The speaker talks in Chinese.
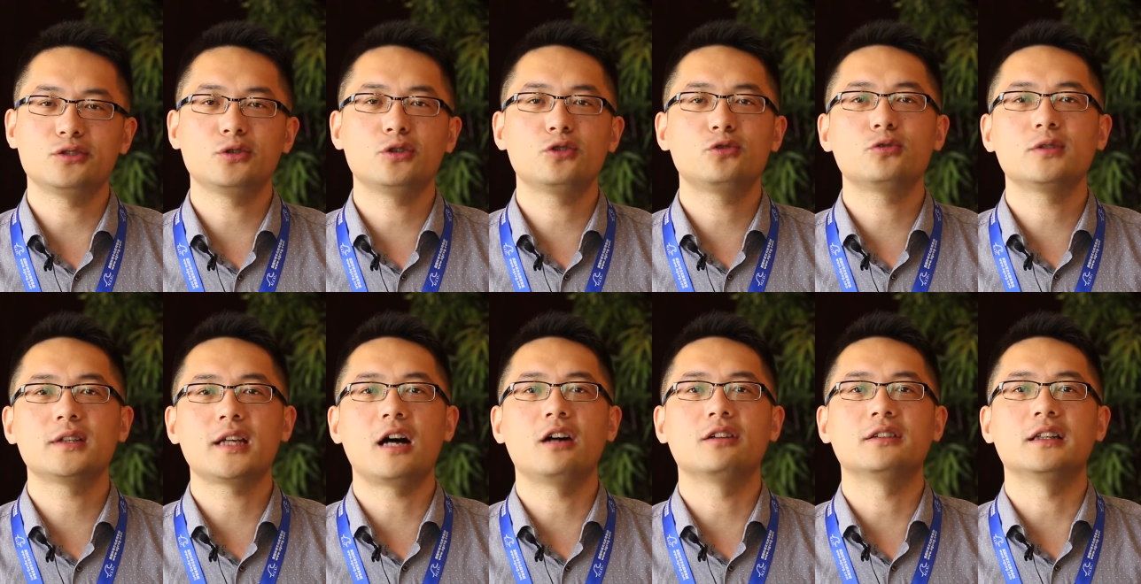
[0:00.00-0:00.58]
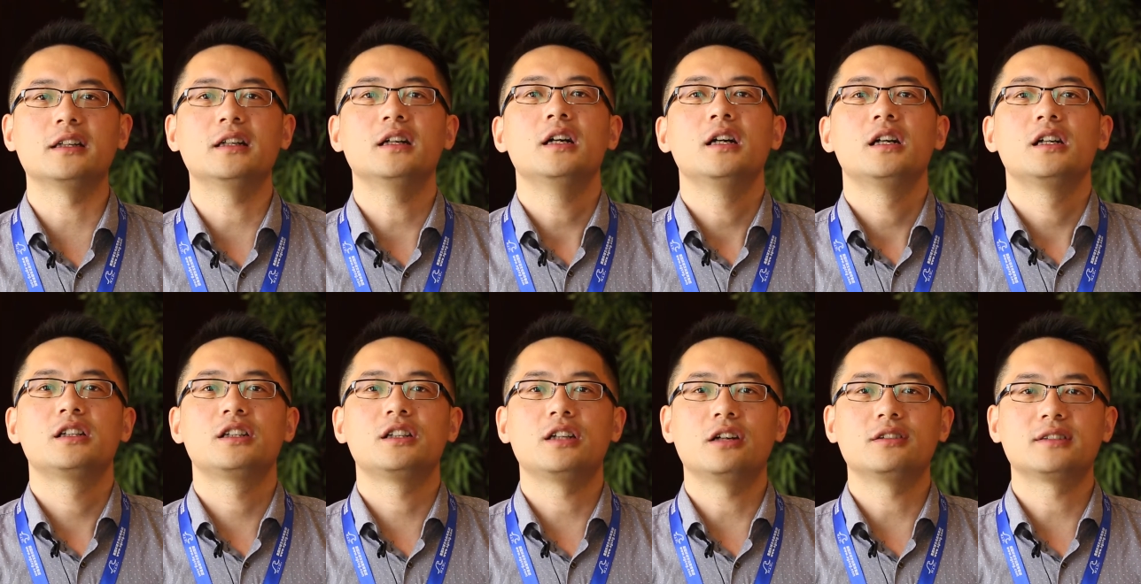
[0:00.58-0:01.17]
最重要的
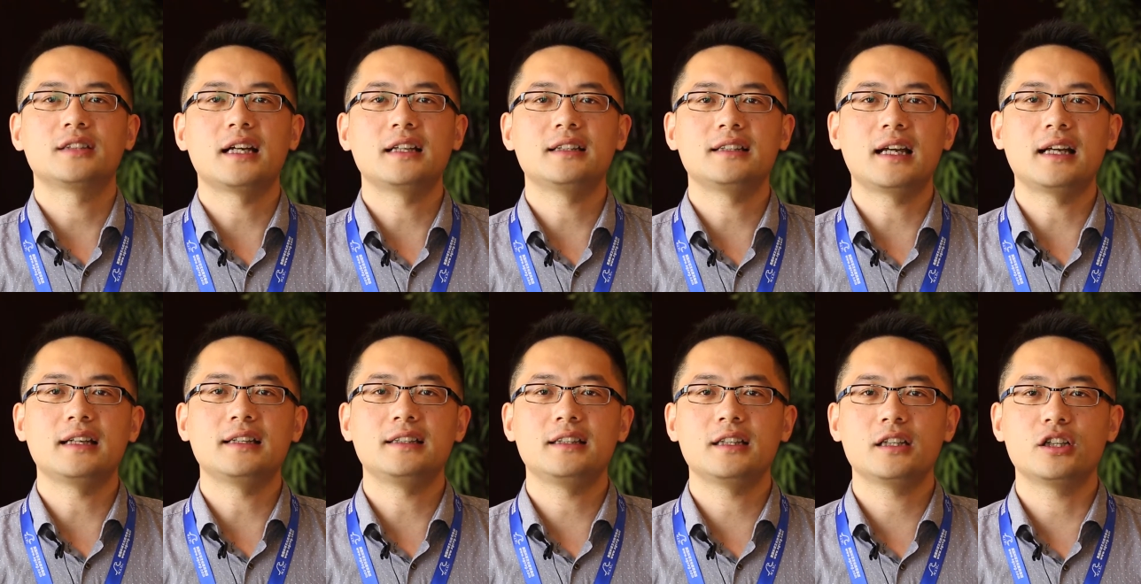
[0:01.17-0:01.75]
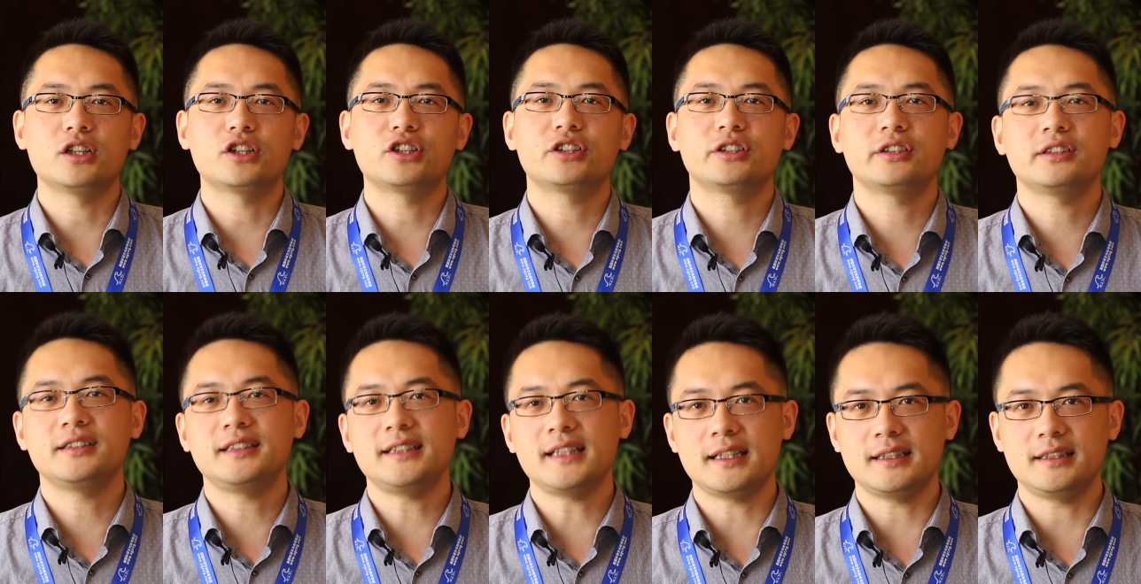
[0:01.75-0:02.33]
是要参加一些个
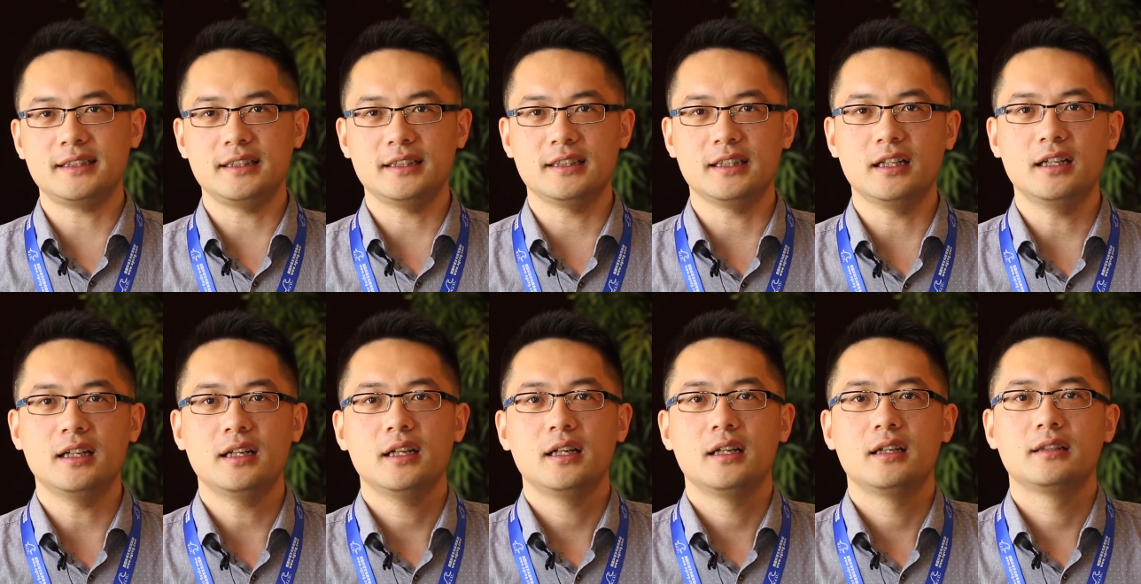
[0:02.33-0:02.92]
世界级的。